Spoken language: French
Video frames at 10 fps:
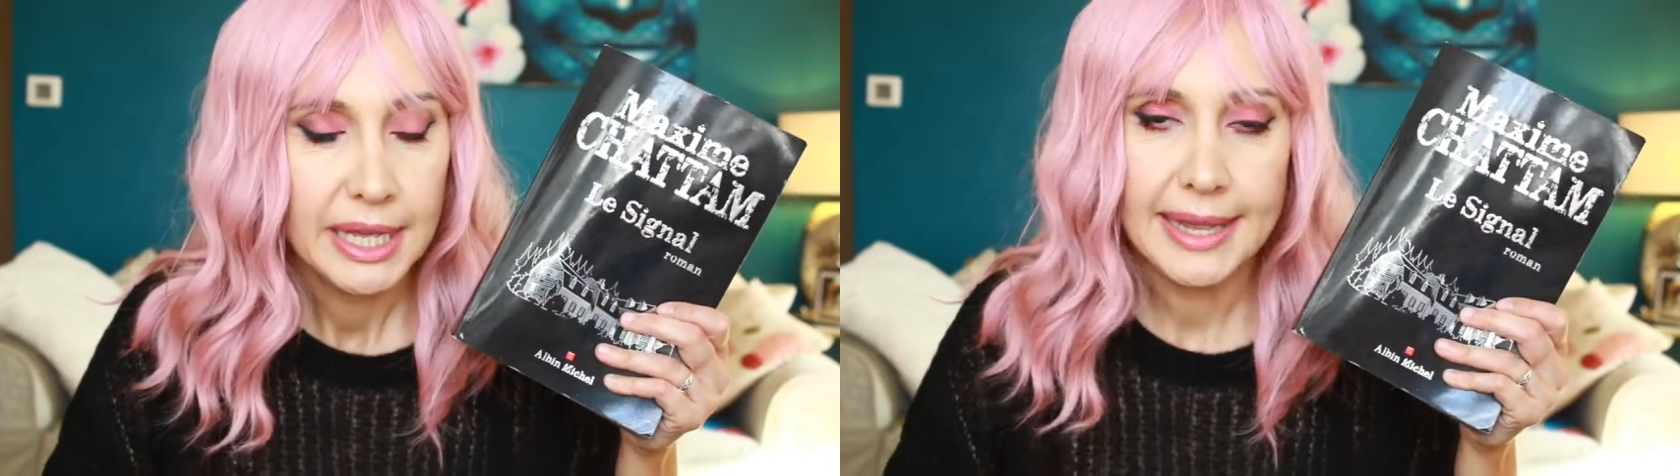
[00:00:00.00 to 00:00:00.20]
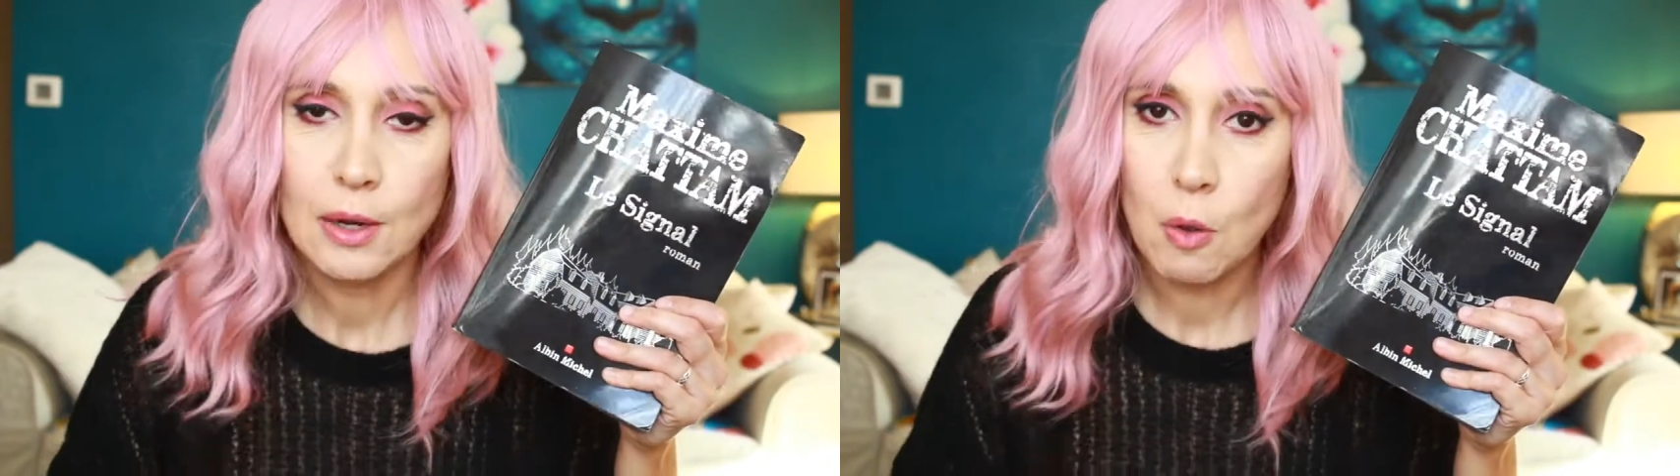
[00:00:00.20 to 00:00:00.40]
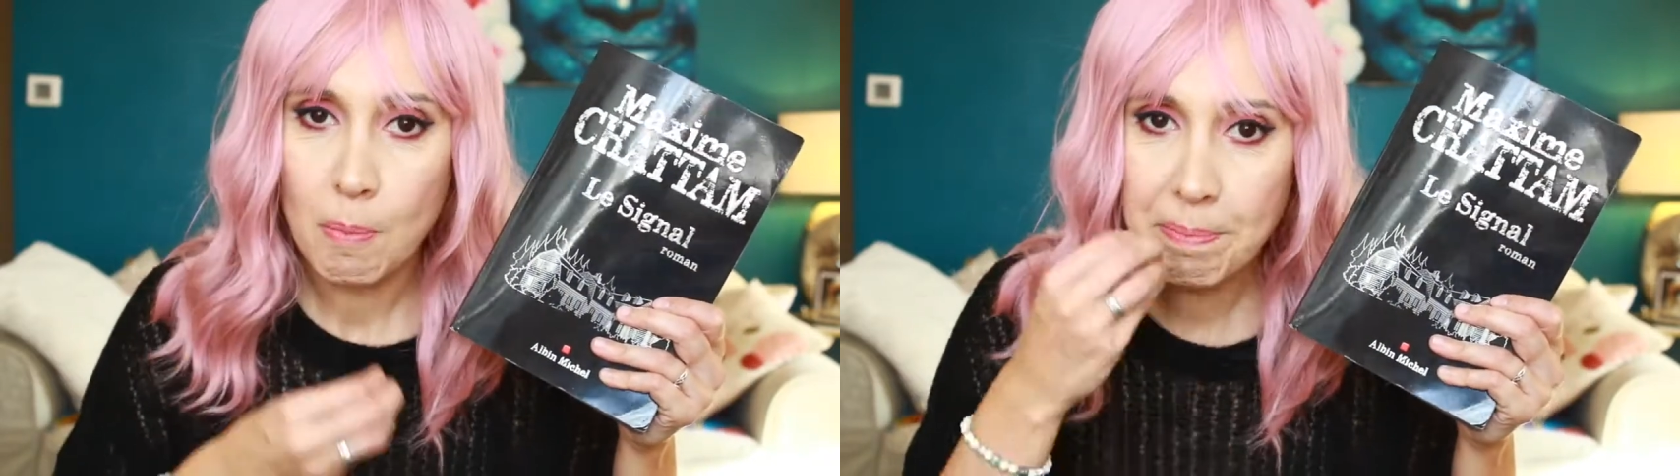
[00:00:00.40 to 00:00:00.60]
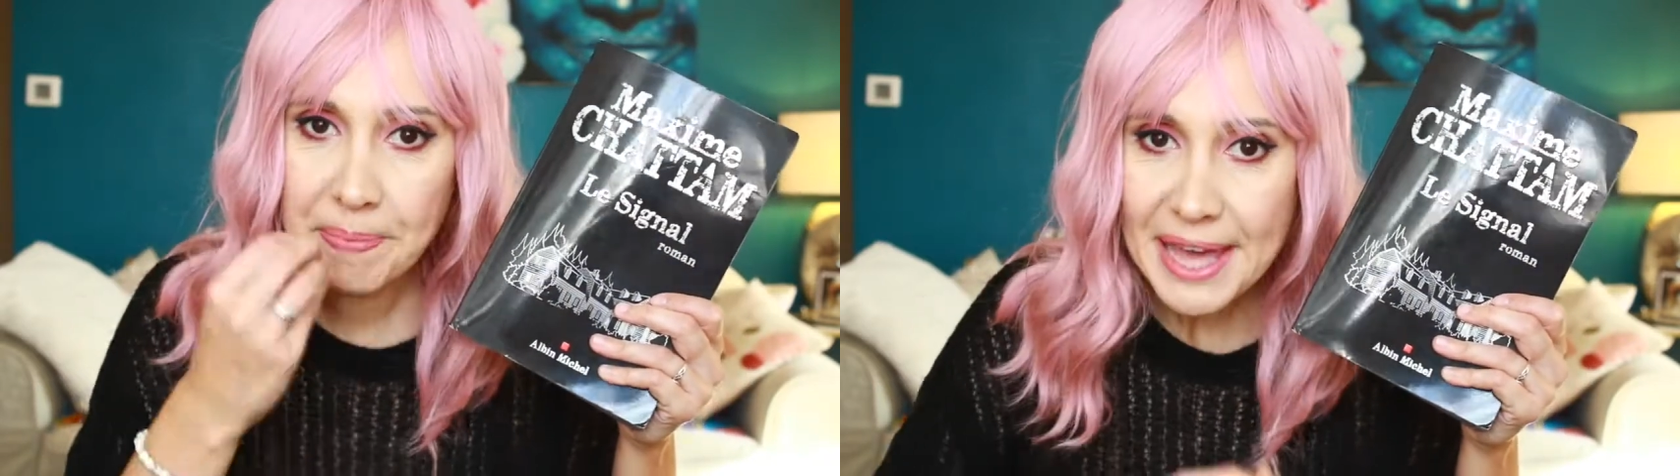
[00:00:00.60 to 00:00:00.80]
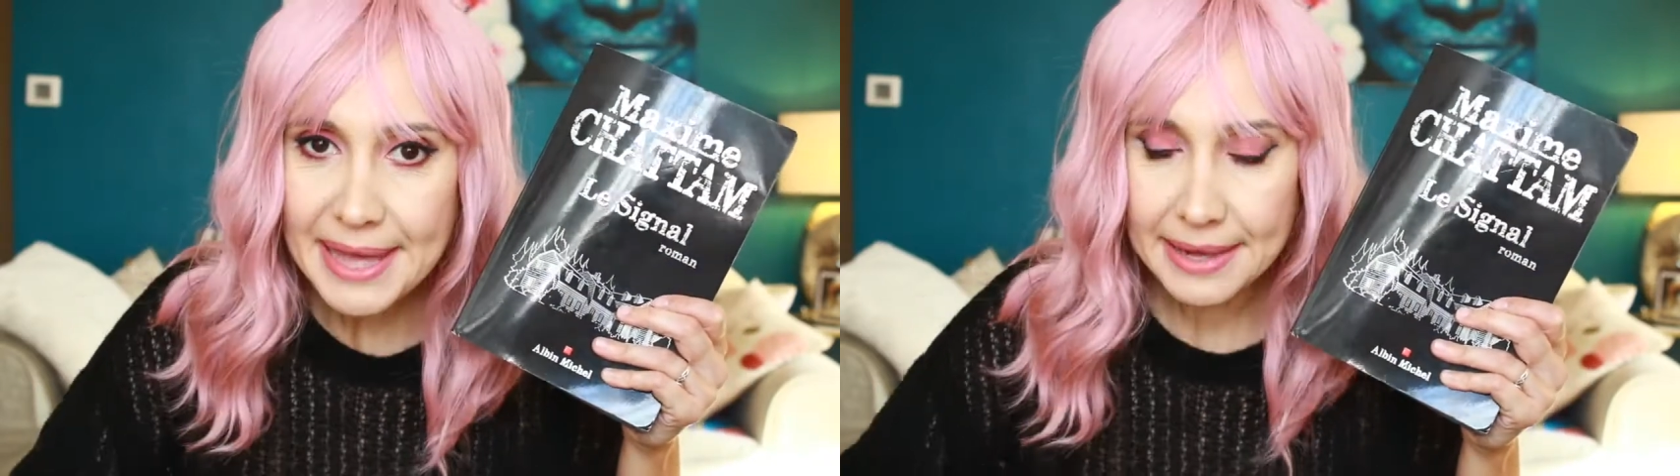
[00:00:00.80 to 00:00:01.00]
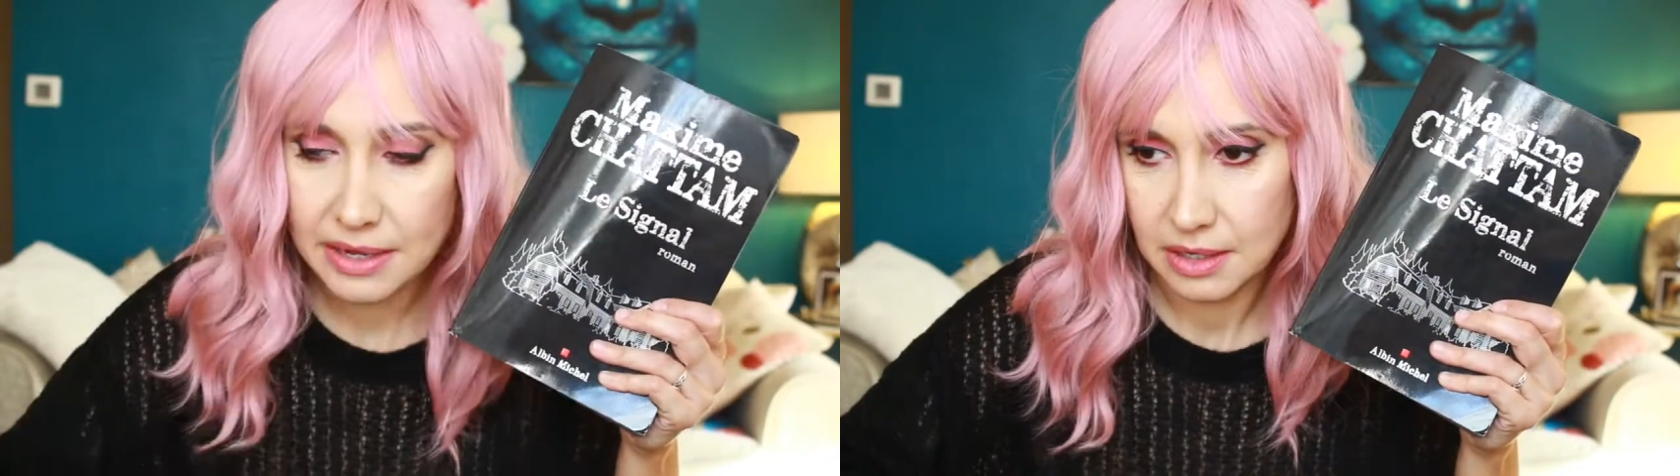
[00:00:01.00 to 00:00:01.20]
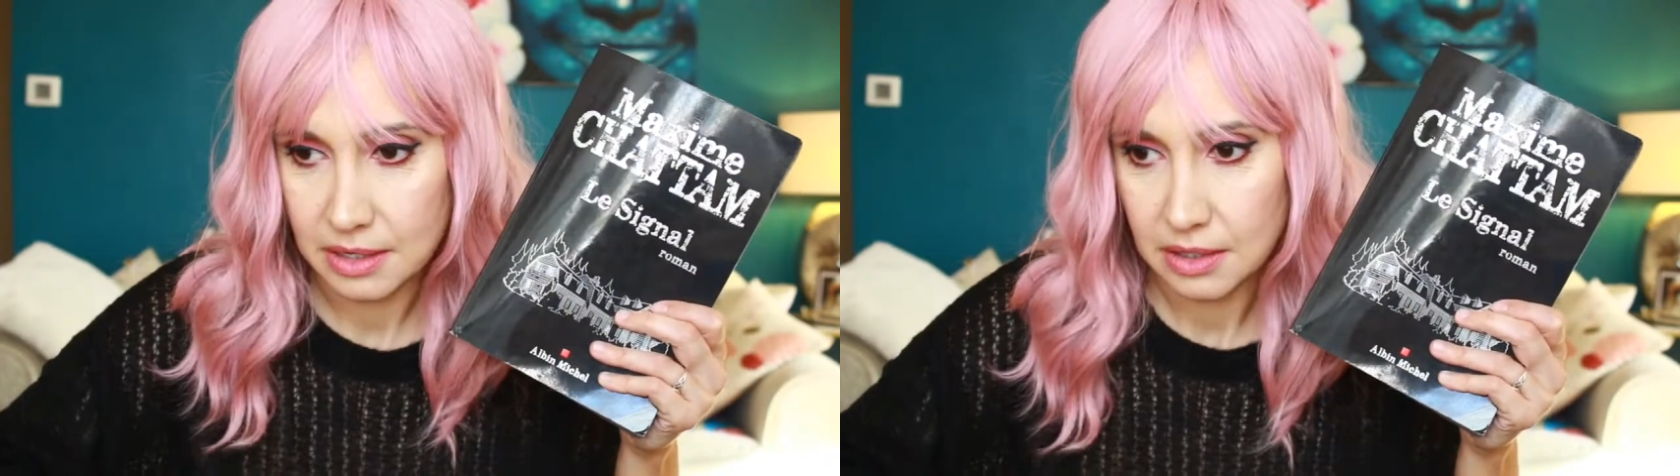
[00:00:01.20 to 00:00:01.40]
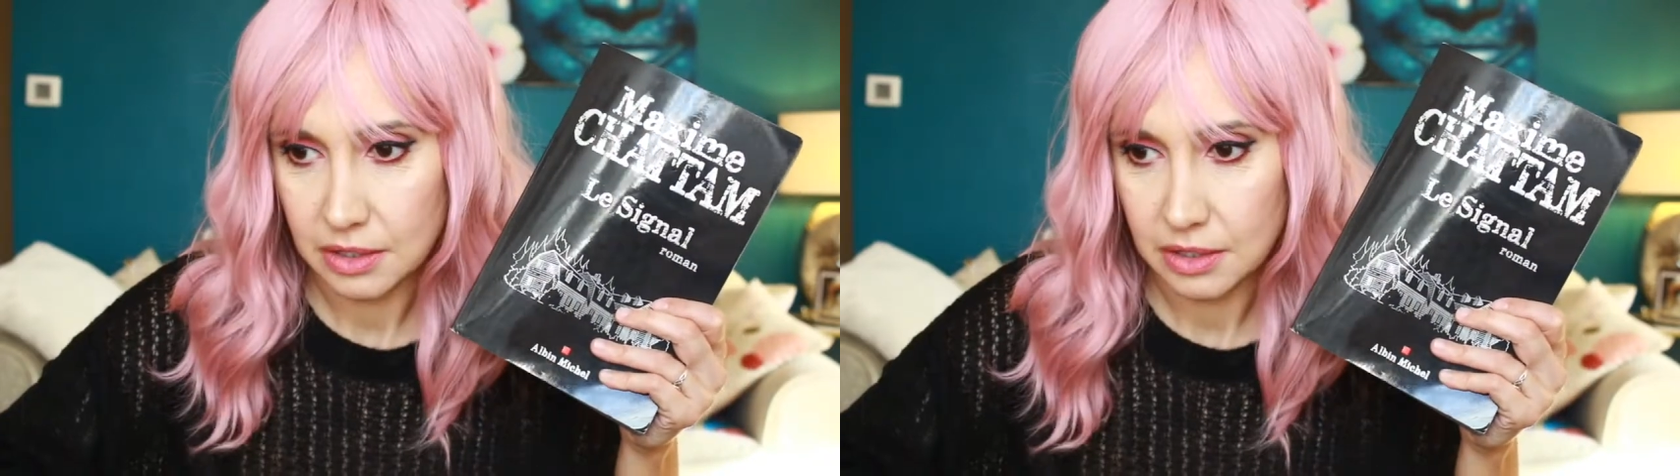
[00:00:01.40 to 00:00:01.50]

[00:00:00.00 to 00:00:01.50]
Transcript: Et le père